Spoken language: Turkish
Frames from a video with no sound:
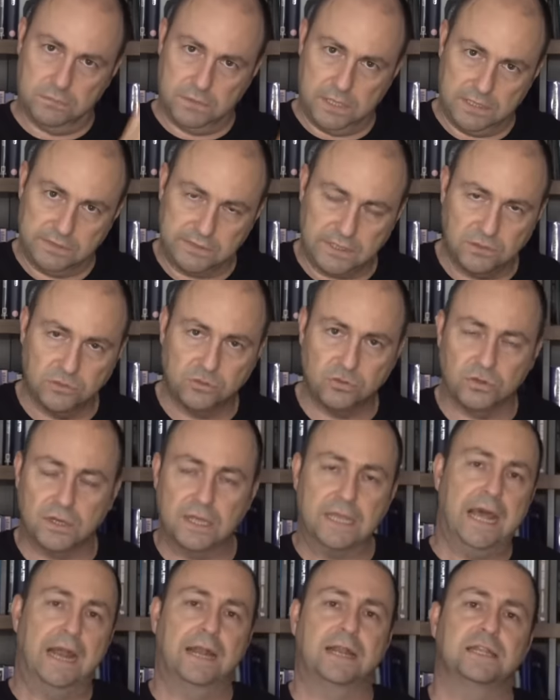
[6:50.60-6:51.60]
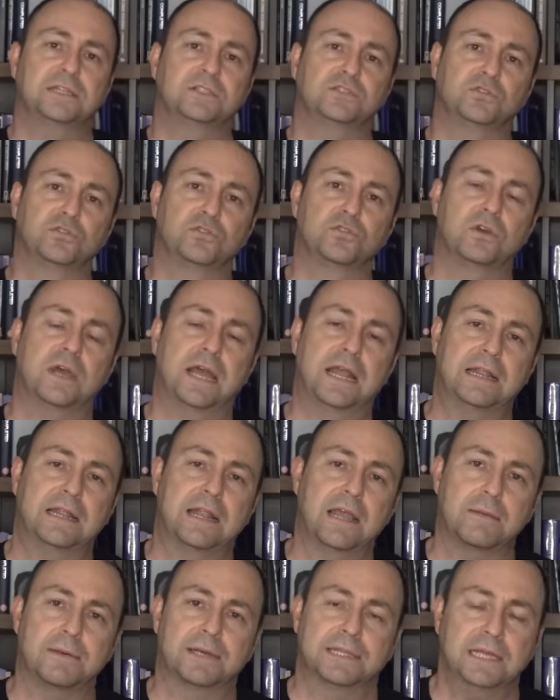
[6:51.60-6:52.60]
asansöre yerleştiriyor elle
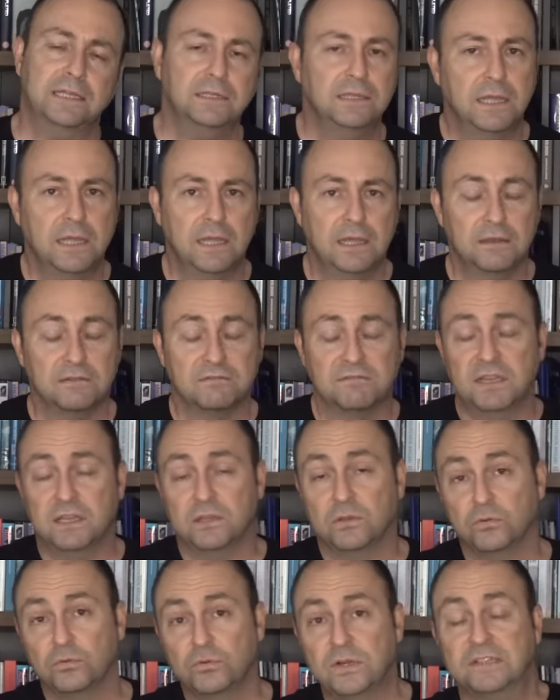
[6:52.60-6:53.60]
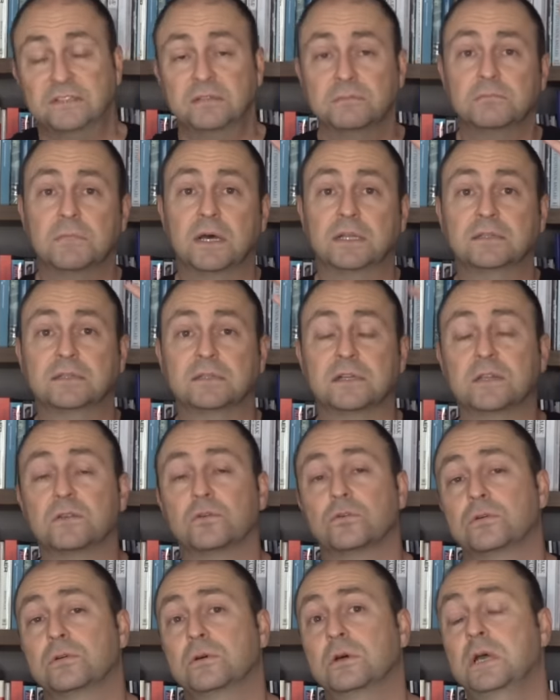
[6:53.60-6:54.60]
değmeden ve üretim mantığına
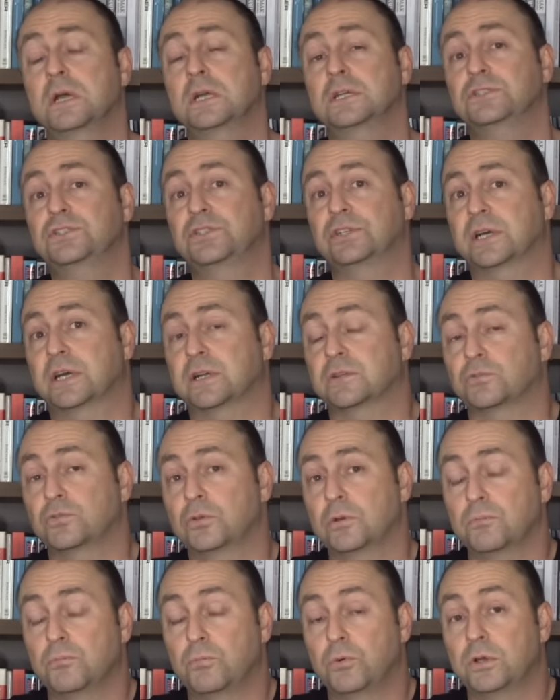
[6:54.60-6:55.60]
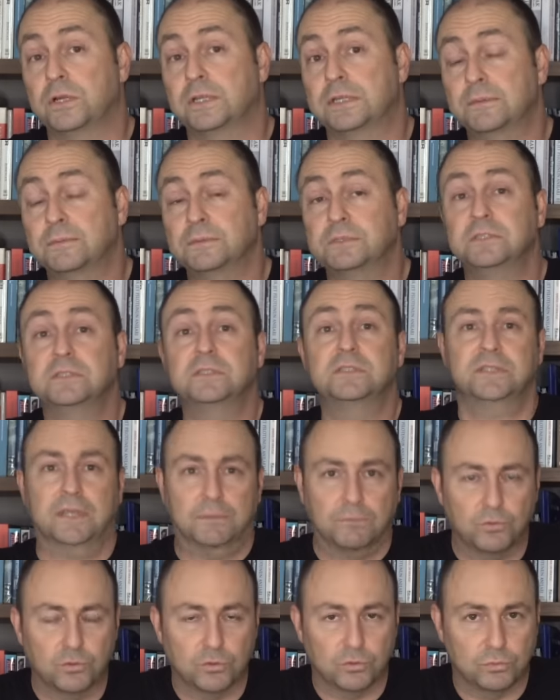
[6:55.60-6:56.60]
doğru çıkartıyor. Böyle de bir
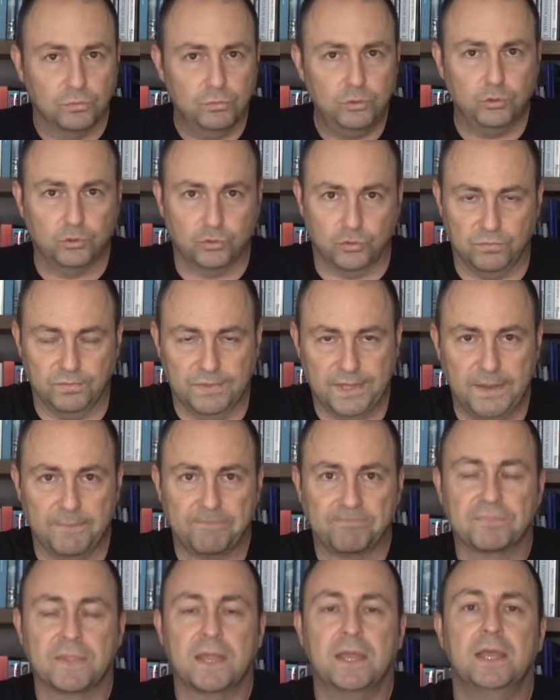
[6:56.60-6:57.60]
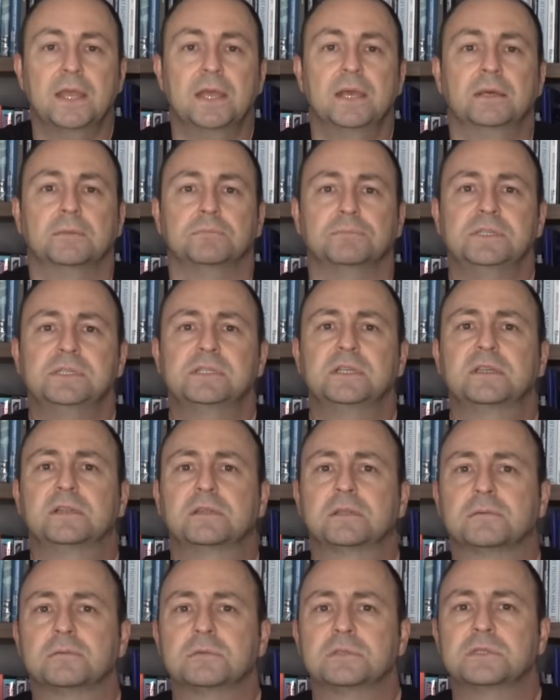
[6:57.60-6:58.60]
sistem kurulmuş durumda. Biz
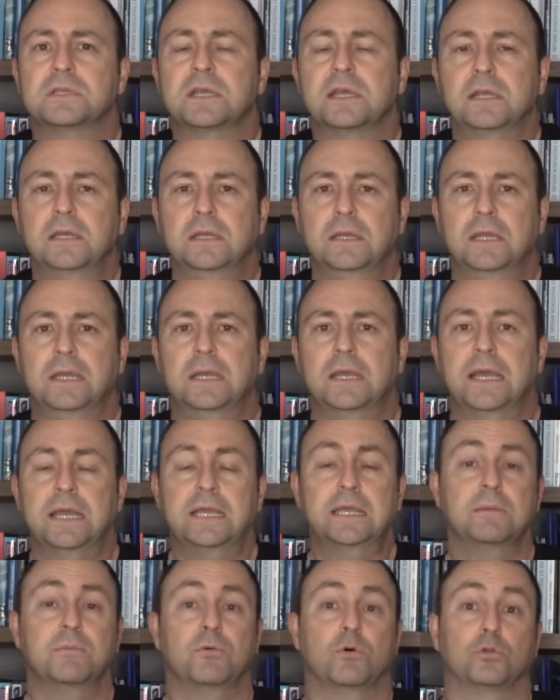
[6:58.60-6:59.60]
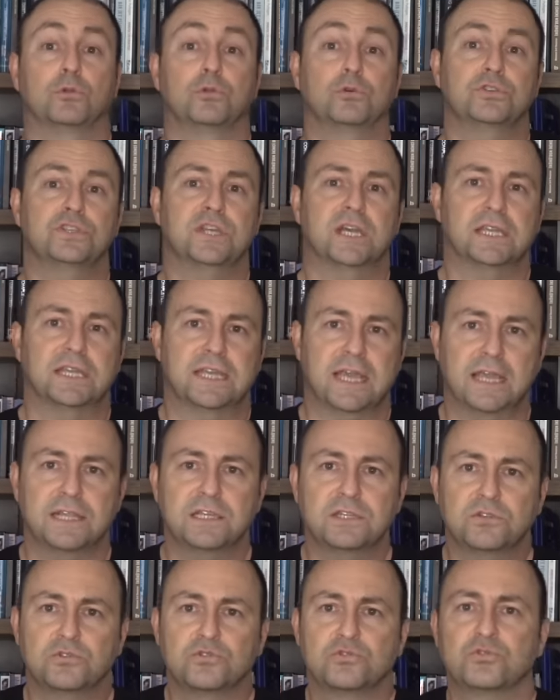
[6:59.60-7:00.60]
gittiğimizde e, ekip oldukça
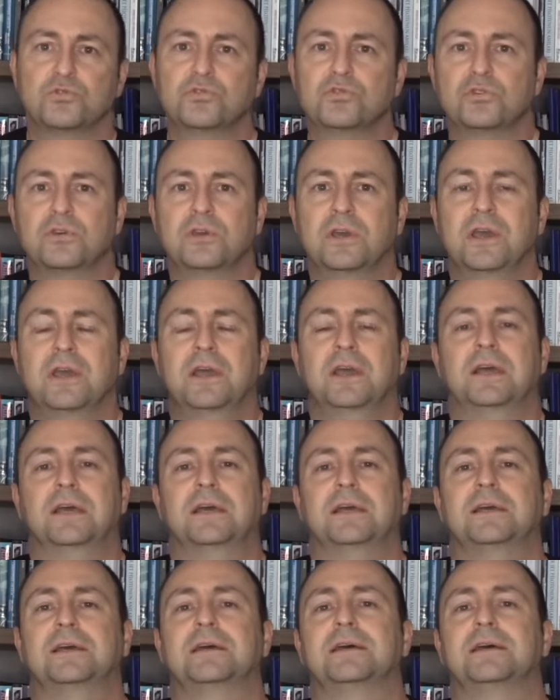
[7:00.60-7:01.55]
genç çünkü e,